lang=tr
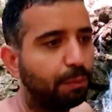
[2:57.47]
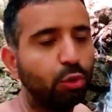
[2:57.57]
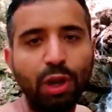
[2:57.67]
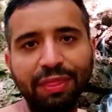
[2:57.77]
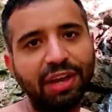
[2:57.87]

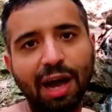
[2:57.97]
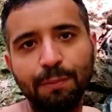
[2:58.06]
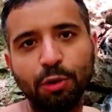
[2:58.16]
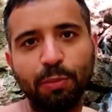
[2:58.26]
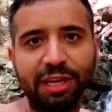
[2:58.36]
Bundan
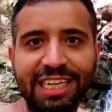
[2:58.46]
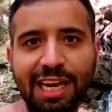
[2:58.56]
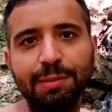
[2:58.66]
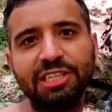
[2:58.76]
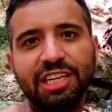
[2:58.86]
daha büyük böyle
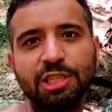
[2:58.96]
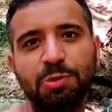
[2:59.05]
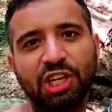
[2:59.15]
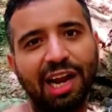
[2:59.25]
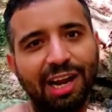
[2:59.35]
girebileceğiniz
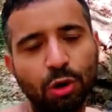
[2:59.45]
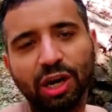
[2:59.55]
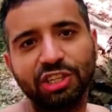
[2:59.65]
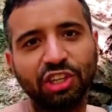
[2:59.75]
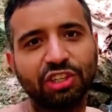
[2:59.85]
bir şelale
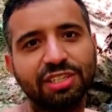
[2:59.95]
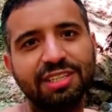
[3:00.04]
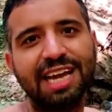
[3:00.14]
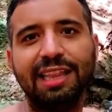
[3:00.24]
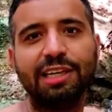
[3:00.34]
yok
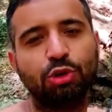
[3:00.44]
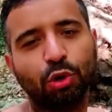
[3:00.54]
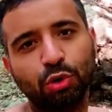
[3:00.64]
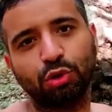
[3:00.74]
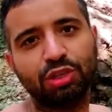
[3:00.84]
açıkçası. Diğerleri çok küçük